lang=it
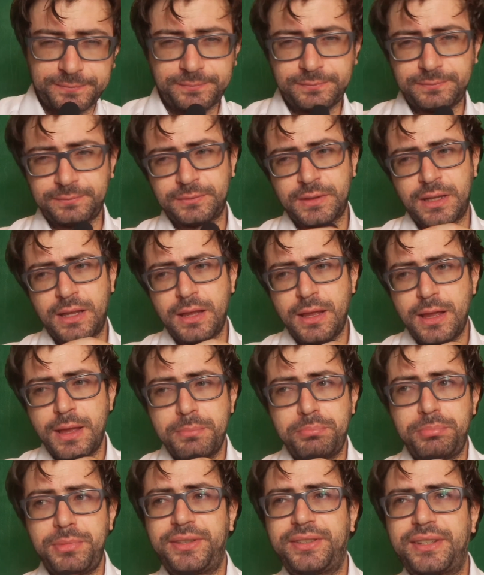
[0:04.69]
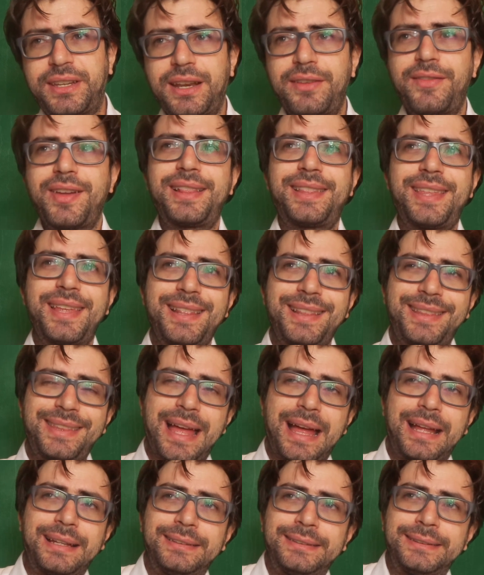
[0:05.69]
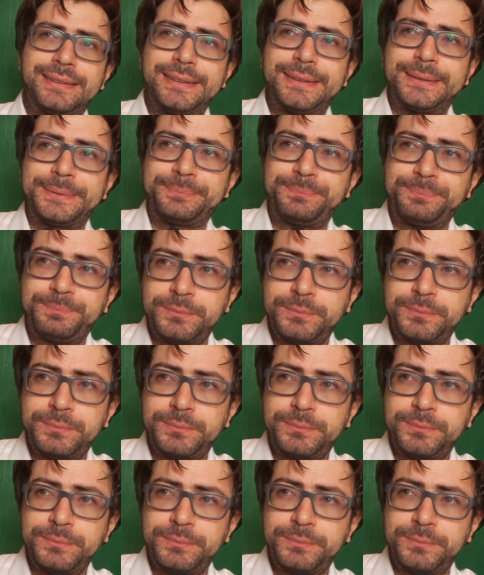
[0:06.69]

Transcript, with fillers: Mm. Mi scrivete in tanti.